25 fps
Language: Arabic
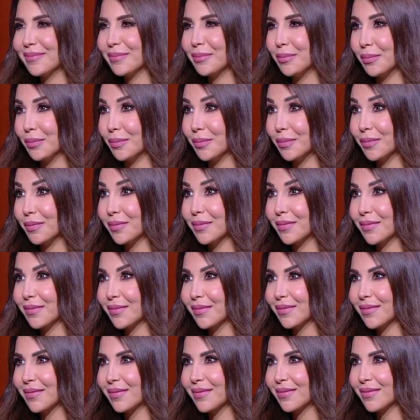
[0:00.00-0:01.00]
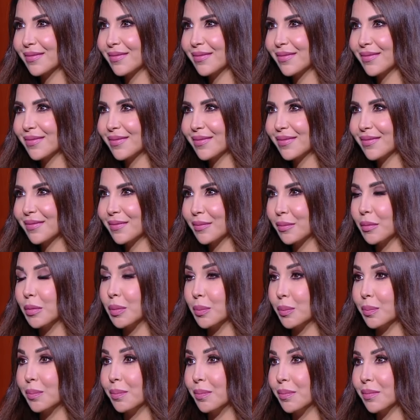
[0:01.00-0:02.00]
بس بتبسط في الاثنين
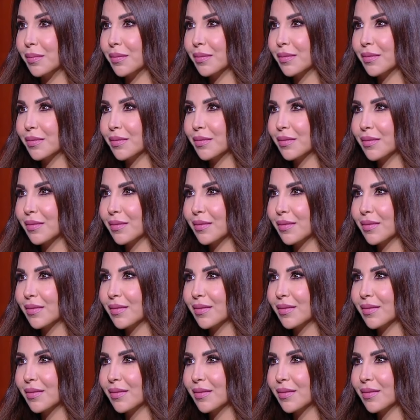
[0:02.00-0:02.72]
انا بحب دبي